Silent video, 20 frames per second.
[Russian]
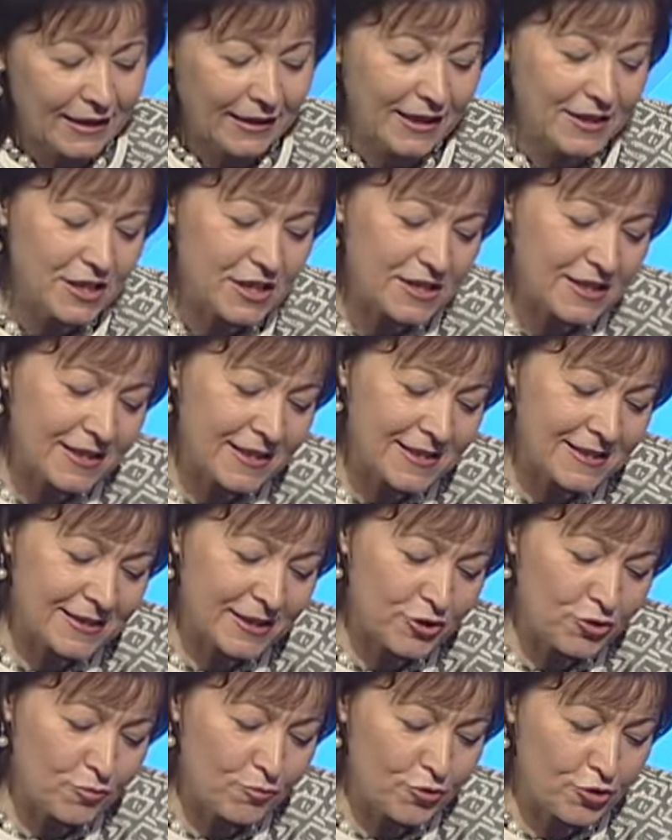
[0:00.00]
Конечно, я
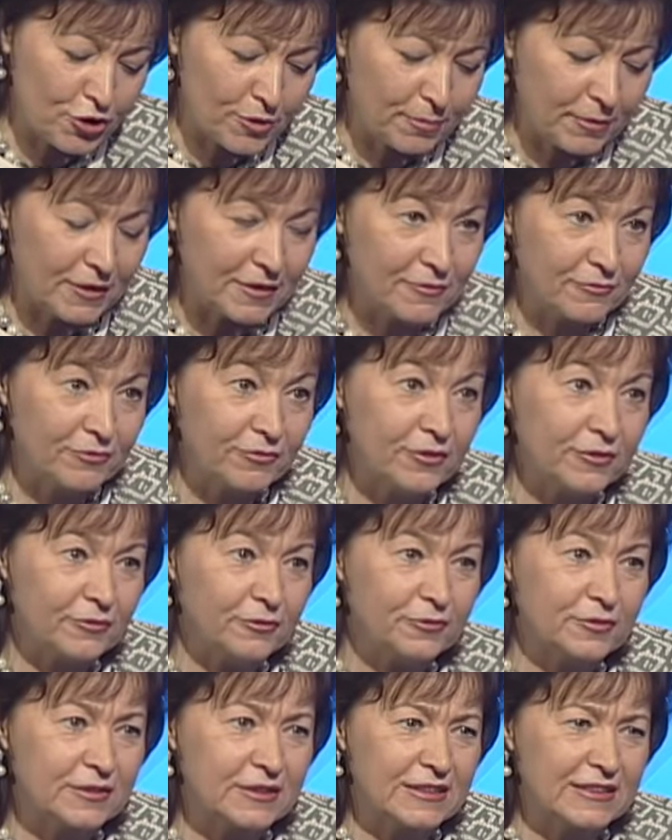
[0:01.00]
скажу, может быть, в,
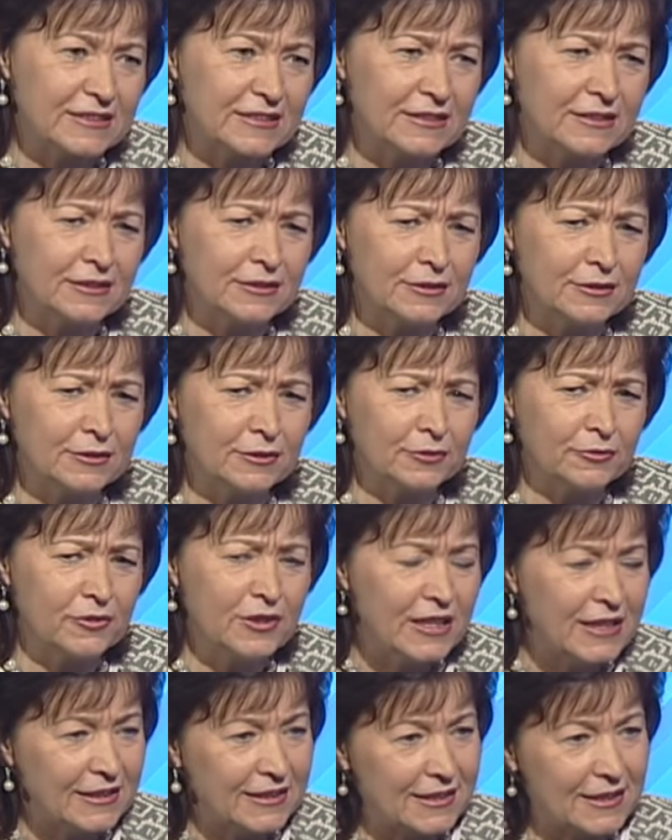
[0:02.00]
в, э, в
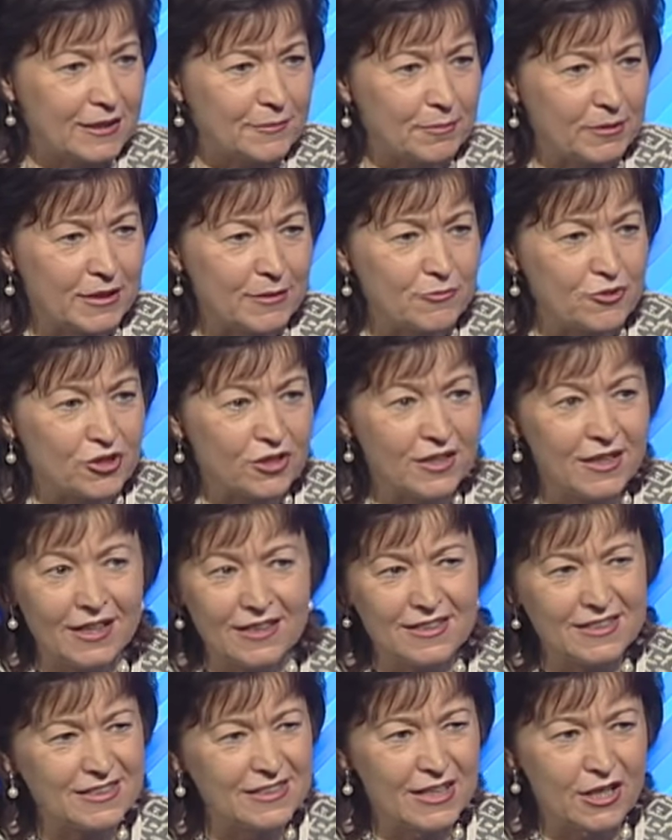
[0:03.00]
литрах, потому что я
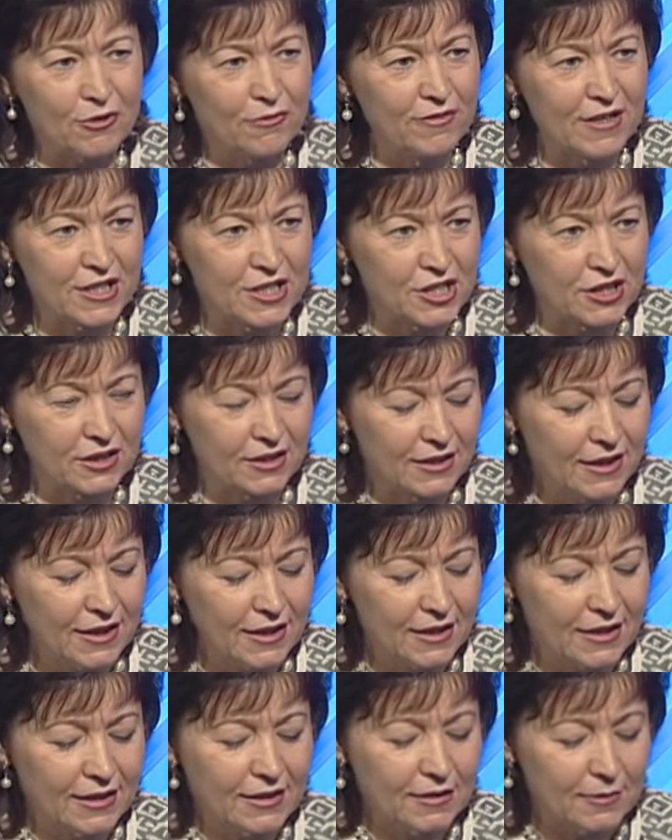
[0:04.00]
не знаю ваших
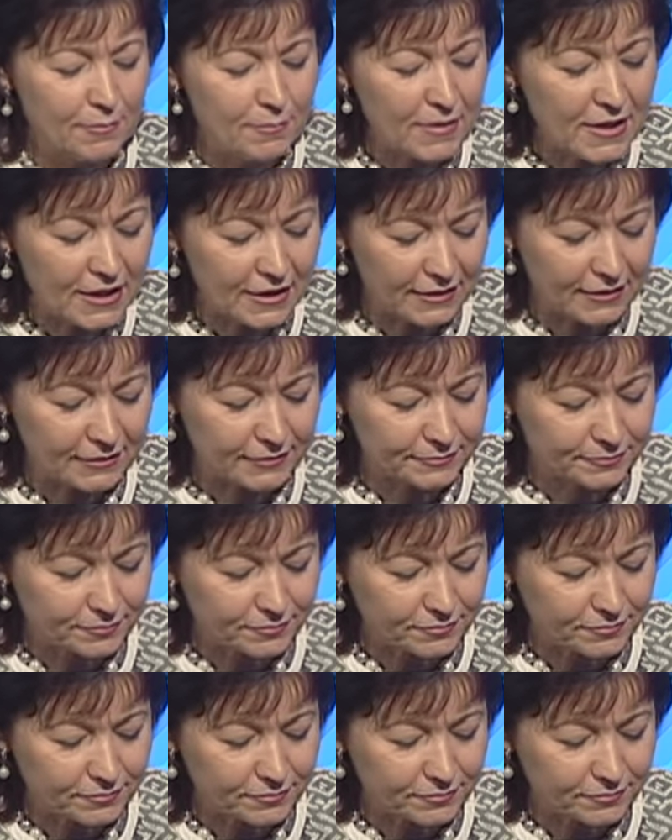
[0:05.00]
мерок.